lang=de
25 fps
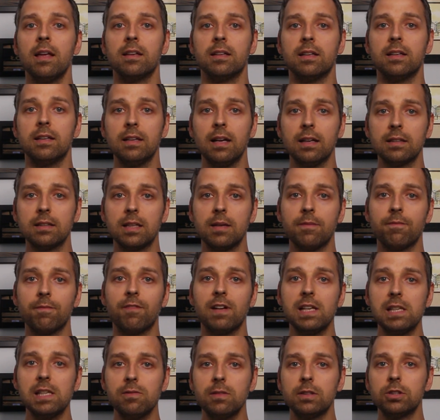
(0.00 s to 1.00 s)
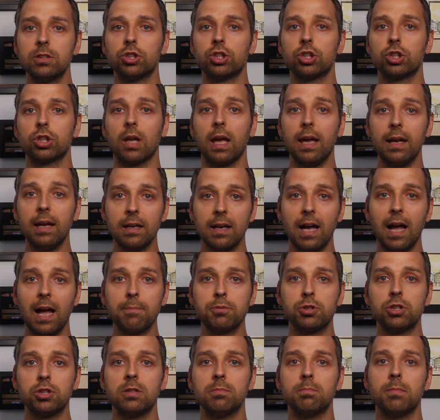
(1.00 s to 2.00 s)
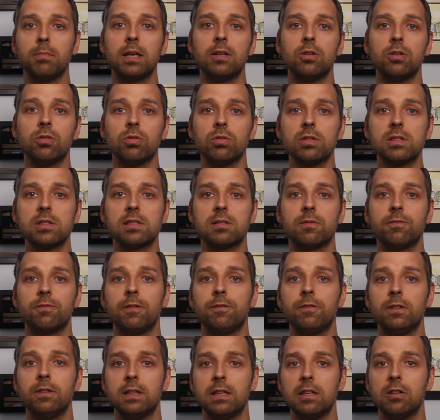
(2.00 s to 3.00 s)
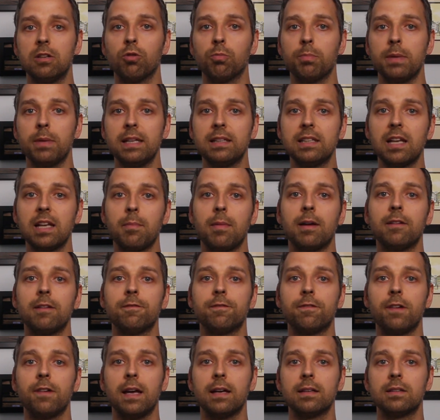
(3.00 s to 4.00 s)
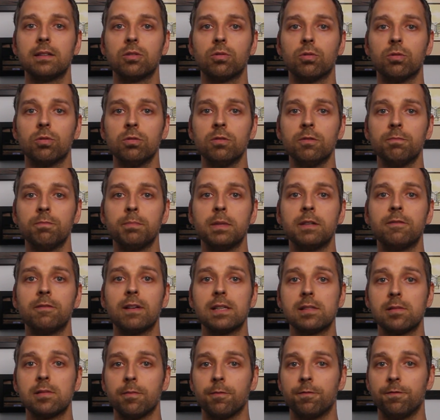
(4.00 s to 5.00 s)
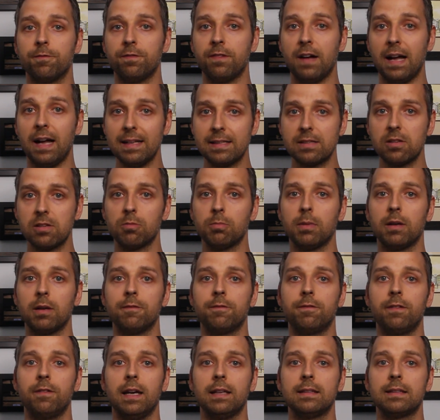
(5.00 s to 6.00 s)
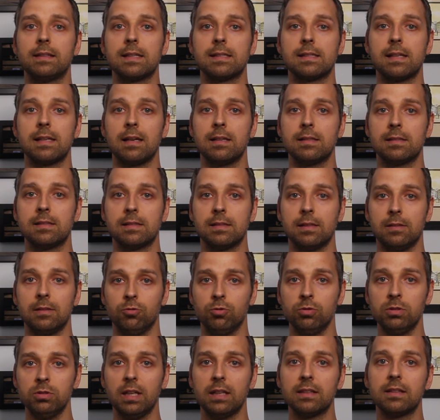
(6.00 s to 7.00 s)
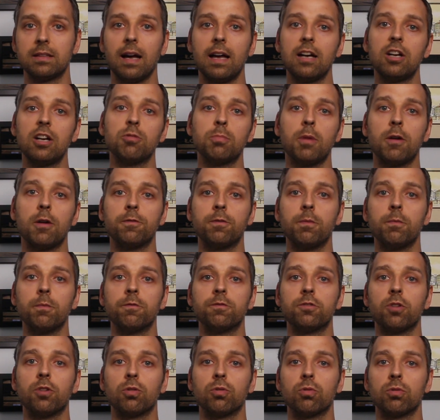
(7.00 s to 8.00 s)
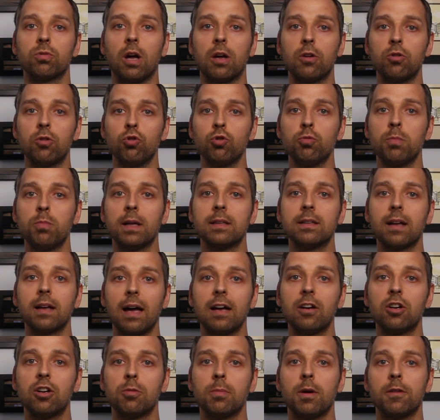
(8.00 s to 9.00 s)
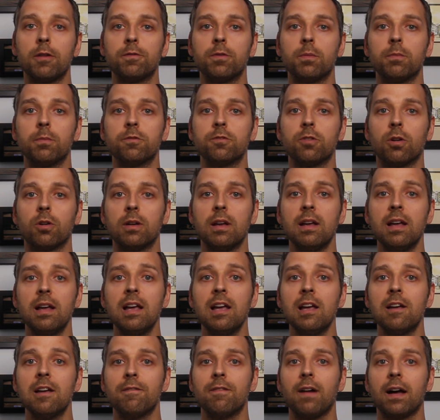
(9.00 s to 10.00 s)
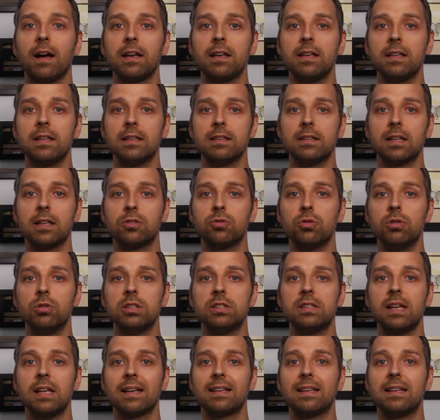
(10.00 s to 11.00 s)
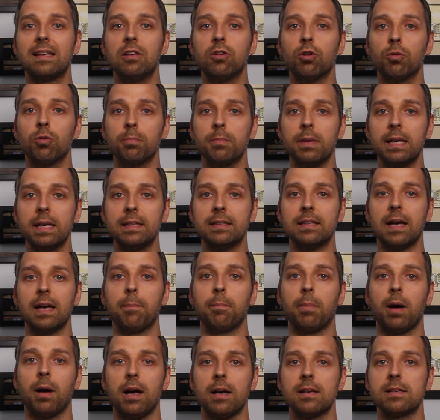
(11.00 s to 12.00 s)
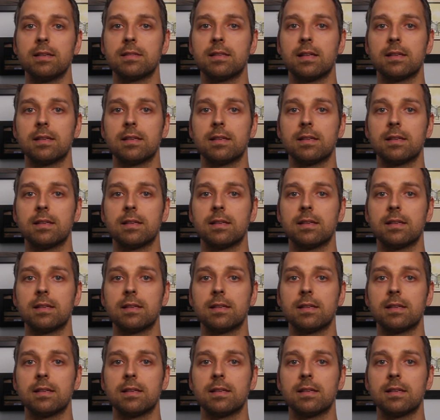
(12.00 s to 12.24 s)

Je nachdem, was für einen Streckenabschnitt man nutzt, wie viele Kilometer man fährt und mit was für einem Fahrzeug man fährt, das heißt unter 3,5 Tonnen oder über 3,5 Tonnen, variiert natürlich der Kilometerpreis.